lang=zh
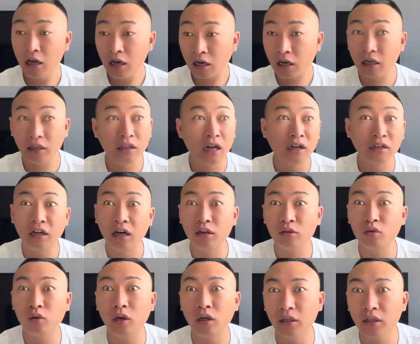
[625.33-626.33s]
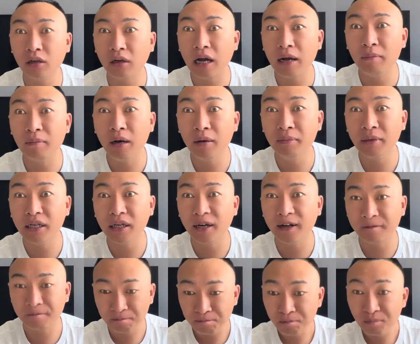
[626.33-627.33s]
给当场所有人都干懵逼
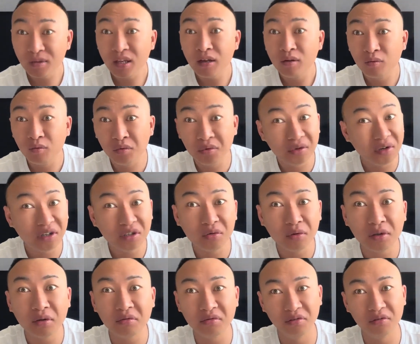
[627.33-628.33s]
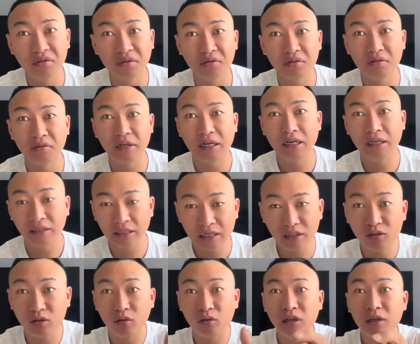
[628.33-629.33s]
了，五哥说动手动手啊，那
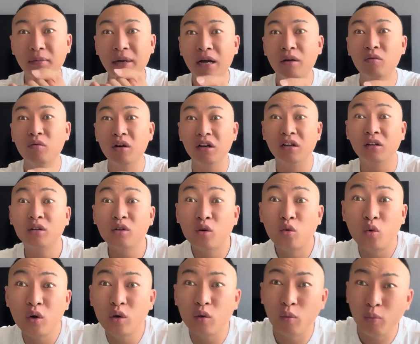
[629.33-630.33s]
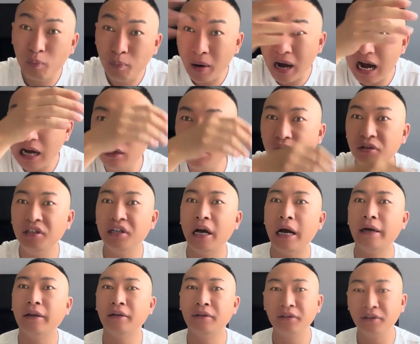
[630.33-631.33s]
手这边还握着，这回手叭就一
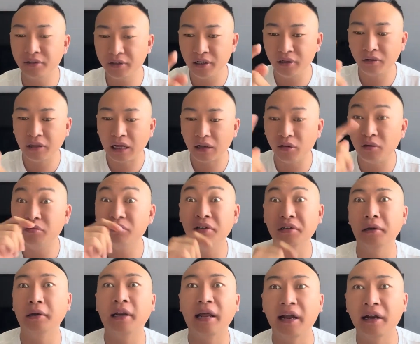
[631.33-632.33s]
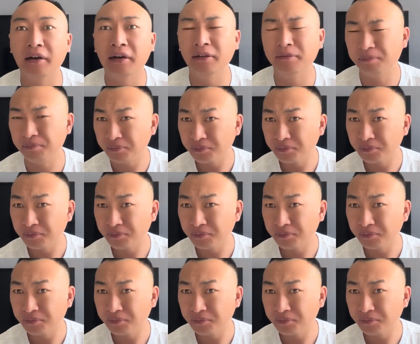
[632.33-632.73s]
下子，直接就打到胡景丽脸上了。